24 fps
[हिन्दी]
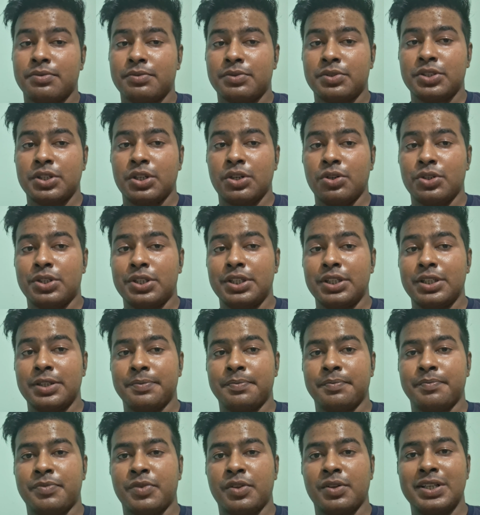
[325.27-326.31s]
चलो ठीक
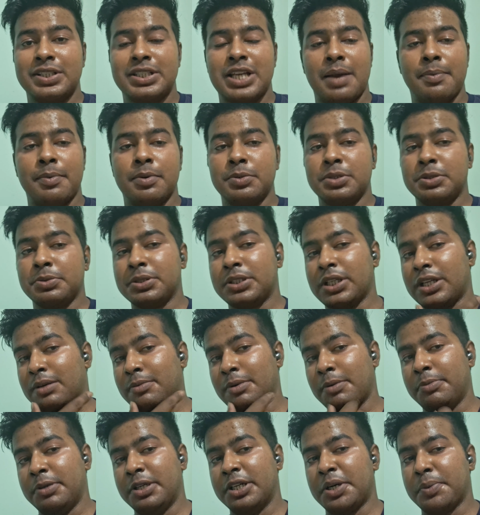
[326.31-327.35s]
है वैसे आप लोग मुझे बताना
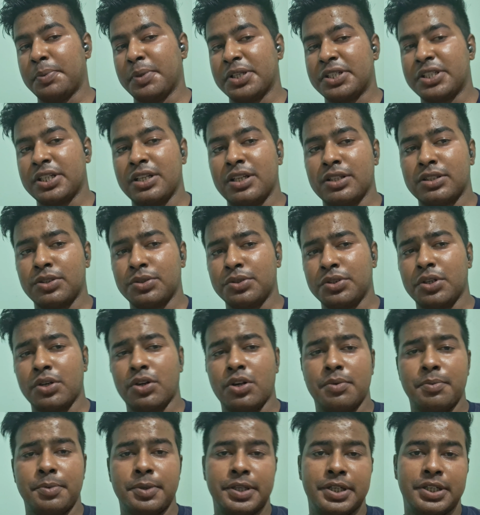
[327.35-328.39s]
मैं बियर्ड पे अच्छा लगता हूँ या
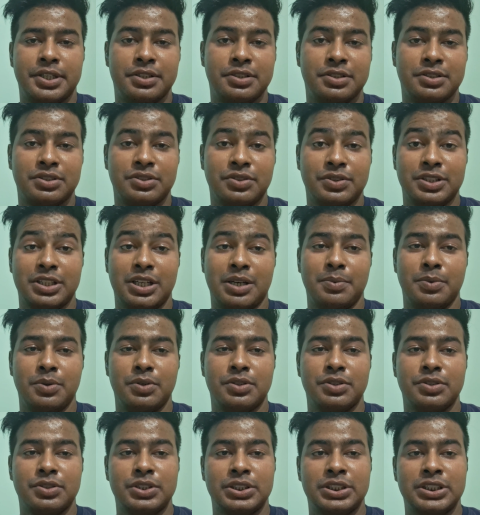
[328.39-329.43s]
नॉन बियर्ड क्योंकि आप लोगों
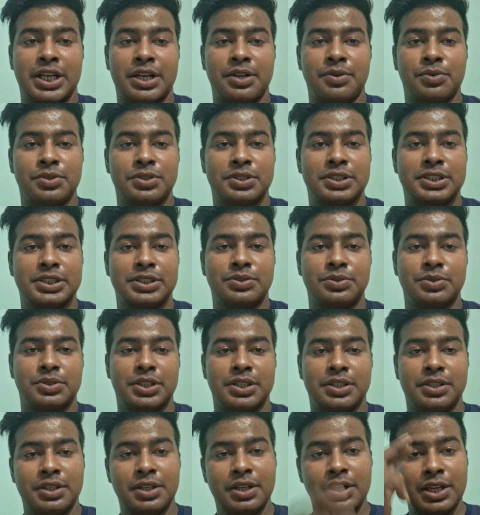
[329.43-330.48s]
ने तो चार रोज देख चुका
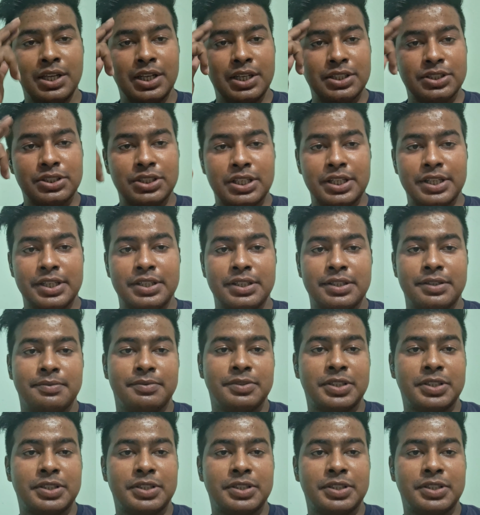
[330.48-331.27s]
है चलिए